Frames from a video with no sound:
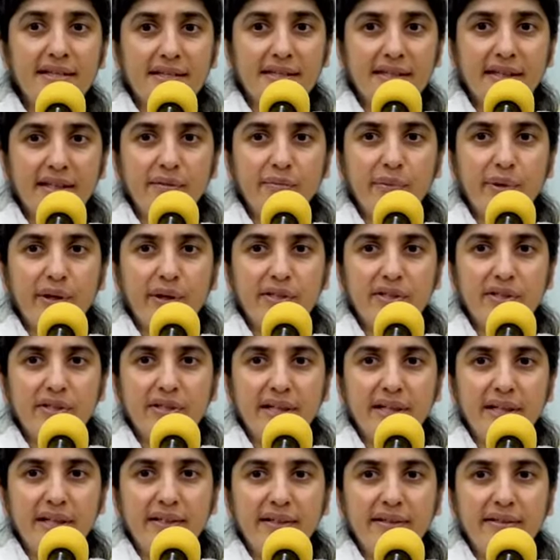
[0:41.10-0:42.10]
किस तक पहुंच
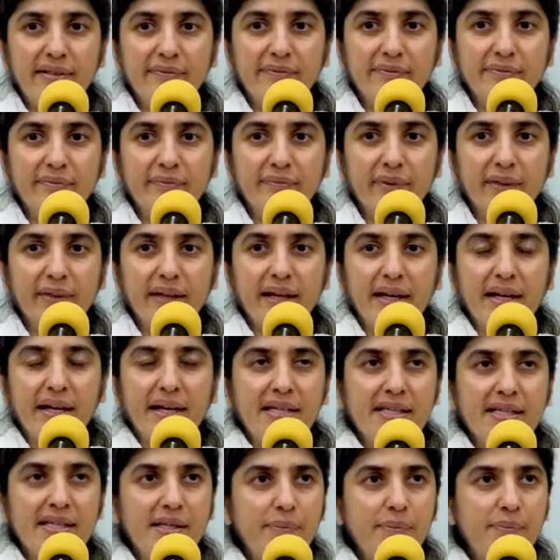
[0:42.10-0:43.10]
रहा है
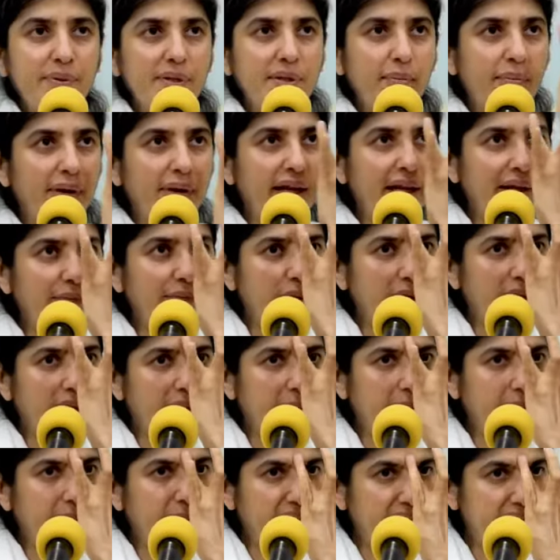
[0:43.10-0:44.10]
सबसे पहले वो
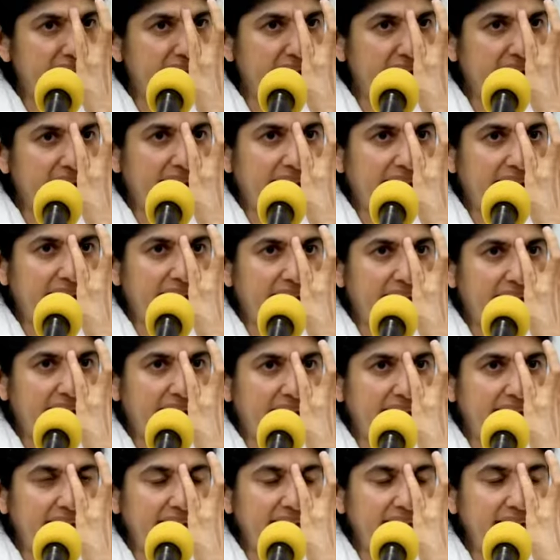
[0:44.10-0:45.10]
हम पर असर डालता
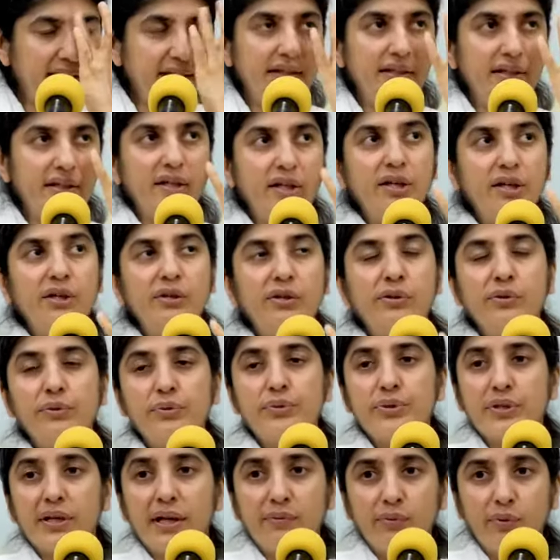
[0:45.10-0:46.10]
है
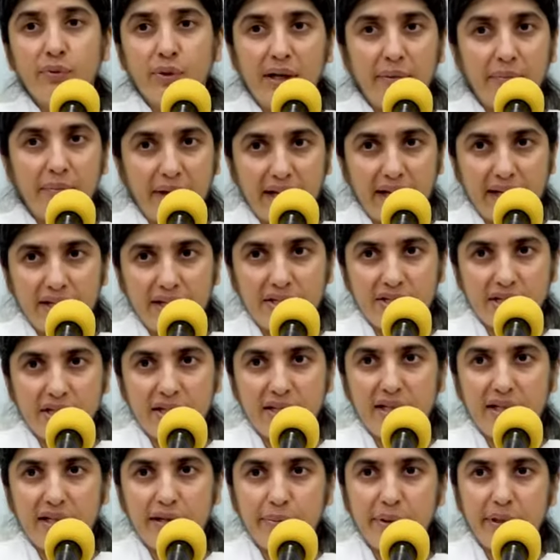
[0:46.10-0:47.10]
दूसरा वो हमारे
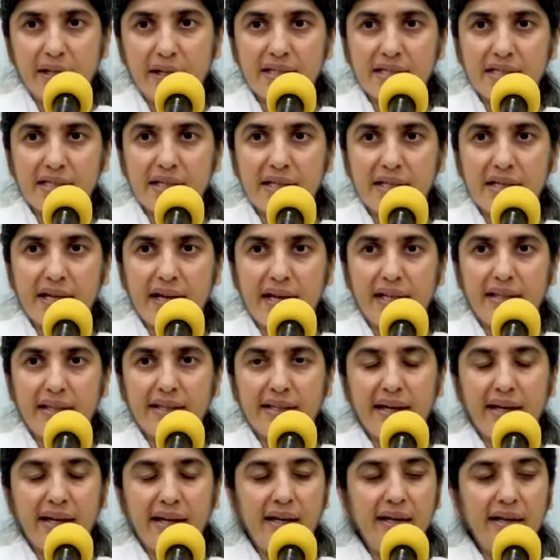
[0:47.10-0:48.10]
शरीर पर असर
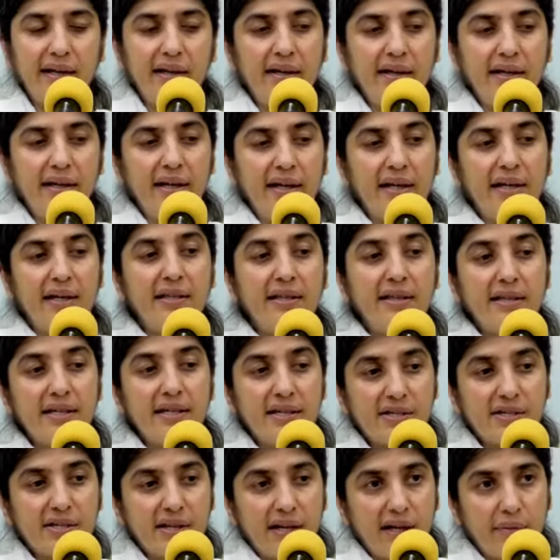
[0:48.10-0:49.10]
डालता है
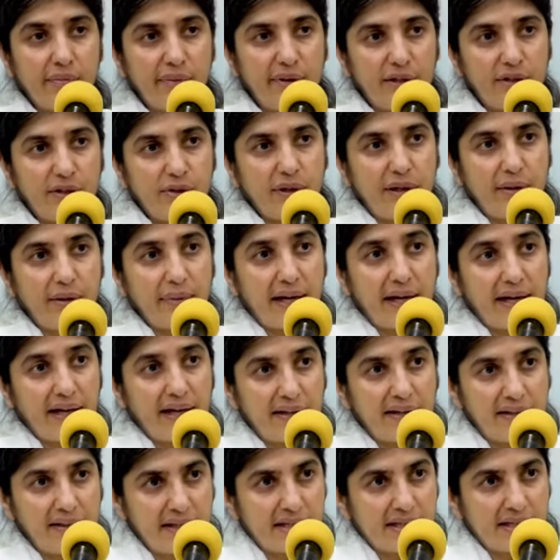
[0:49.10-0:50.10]
तीसरा अभी जो हमारे
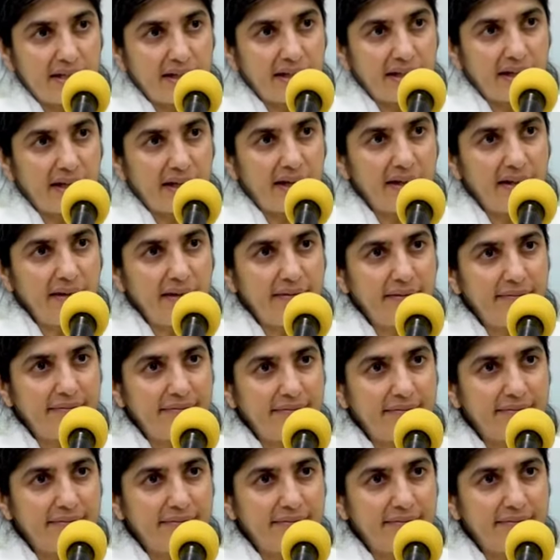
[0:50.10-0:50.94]
अंग संग हैं